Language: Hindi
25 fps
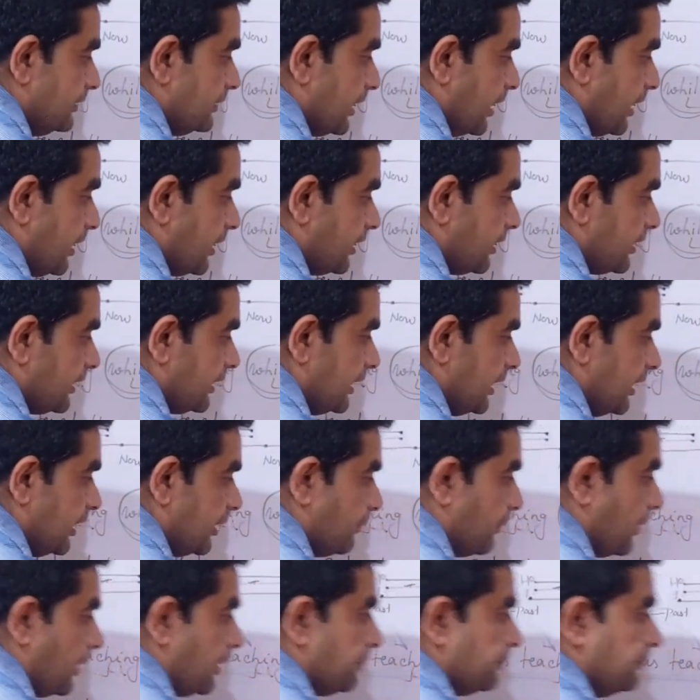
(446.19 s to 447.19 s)
यहां
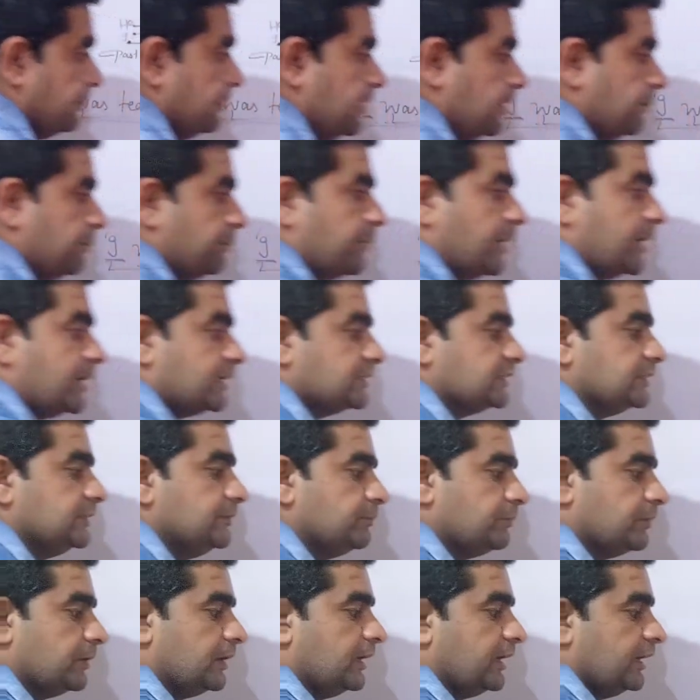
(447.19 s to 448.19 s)
एक बार फिर पास
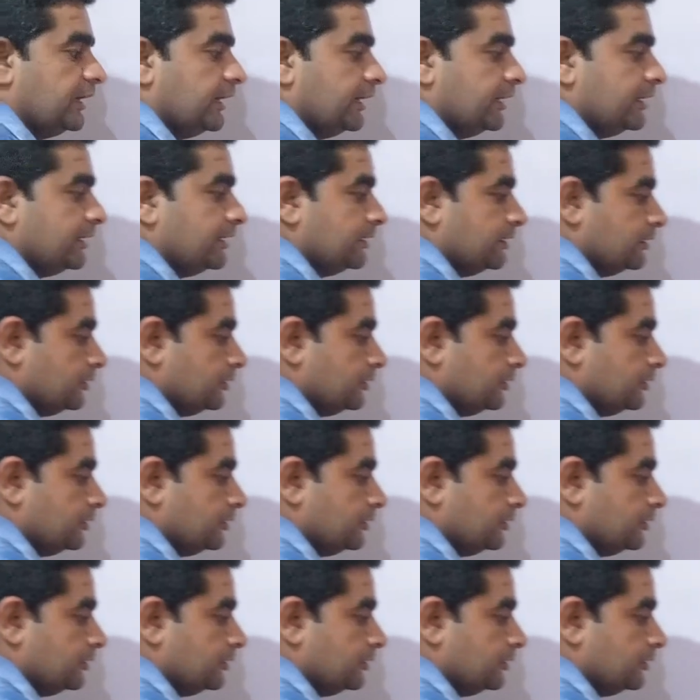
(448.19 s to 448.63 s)
सिंपल है